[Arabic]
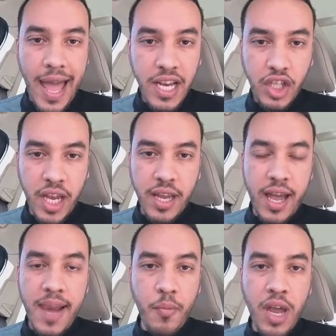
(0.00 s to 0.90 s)
أي شيء
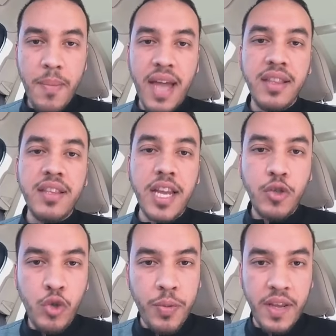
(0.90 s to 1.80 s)
المهم أن
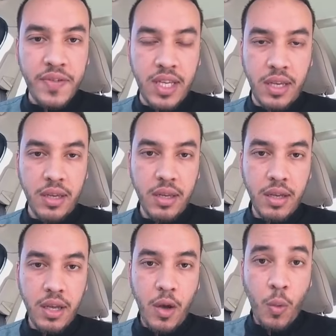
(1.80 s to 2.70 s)
ينجو بنفسه
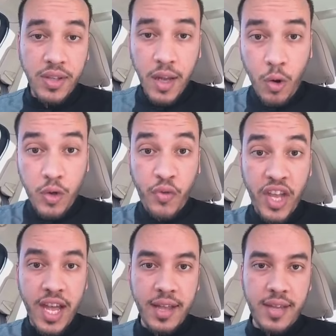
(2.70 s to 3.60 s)
وتقعد
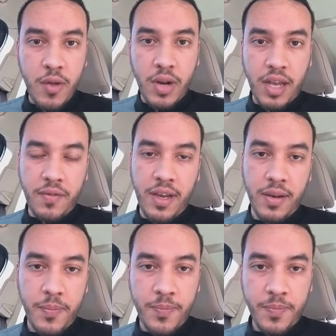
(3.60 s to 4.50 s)
فيها أنت أيها الكفيل
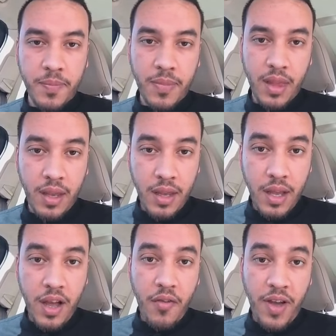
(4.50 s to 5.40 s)

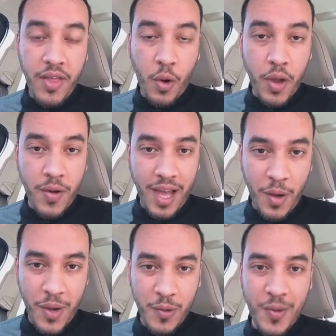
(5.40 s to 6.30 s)
فاحذروا أيها
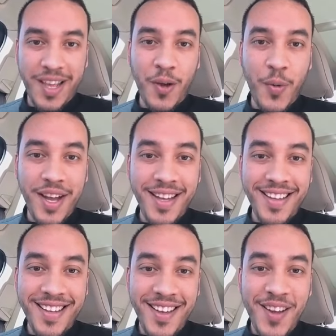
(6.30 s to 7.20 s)
الأخوات والإخوة
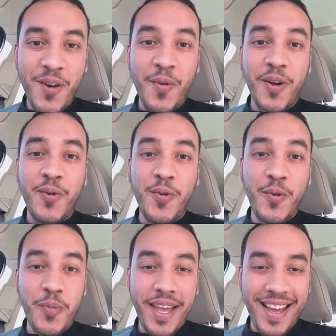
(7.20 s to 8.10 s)

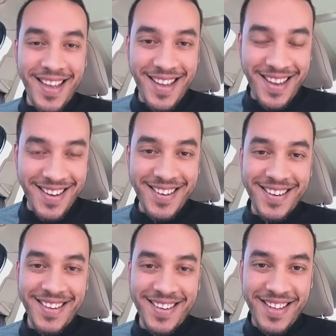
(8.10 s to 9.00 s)
وكونوا بخير
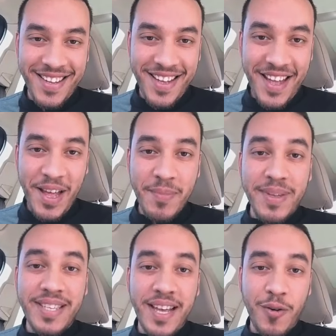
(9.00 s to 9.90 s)

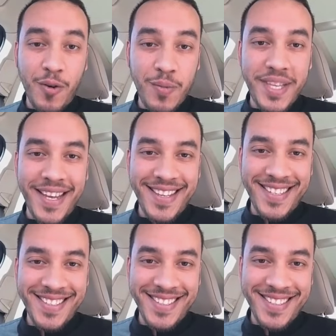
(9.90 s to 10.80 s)
مساءكم سعيد